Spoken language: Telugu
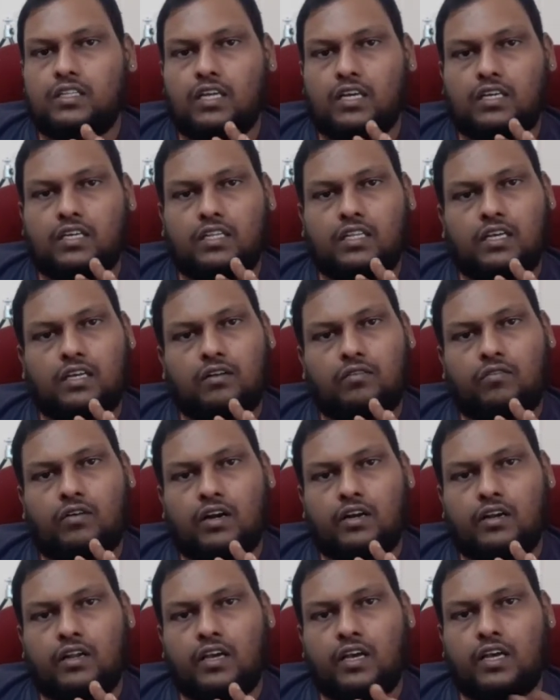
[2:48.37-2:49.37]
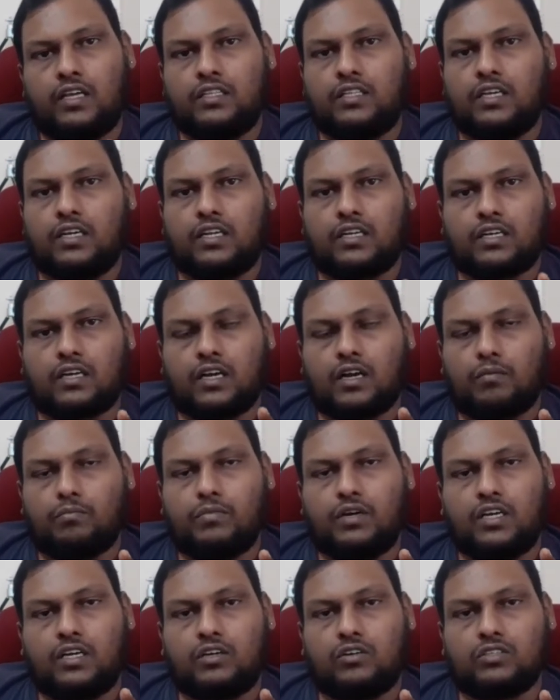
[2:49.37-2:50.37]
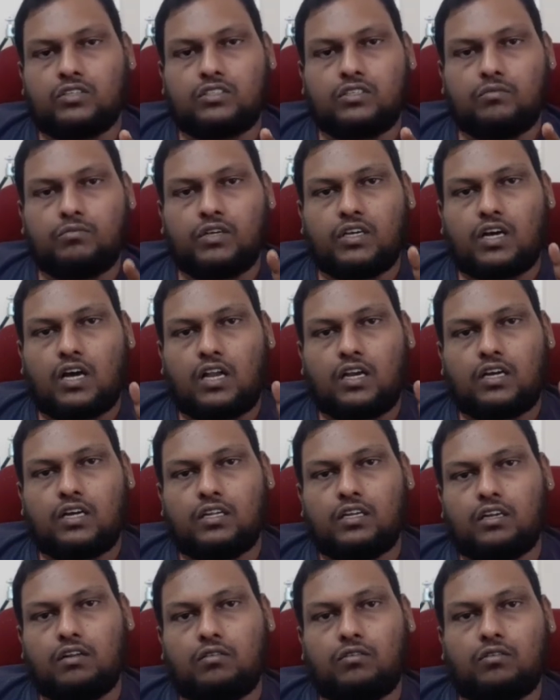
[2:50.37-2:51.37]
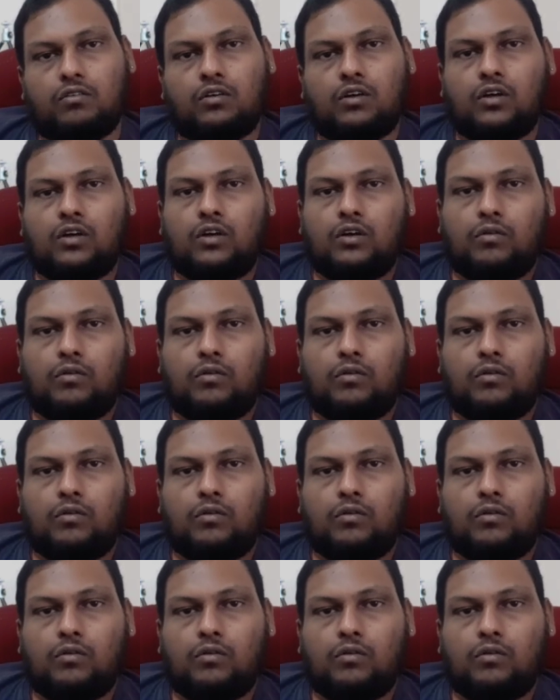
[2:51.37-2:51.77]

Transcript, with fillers: దగ్గర దగ్గర వన్ డే అయితే కనుక కంప్లీట్గా వస్తుంది మీకు ఆల్రెడీ నేను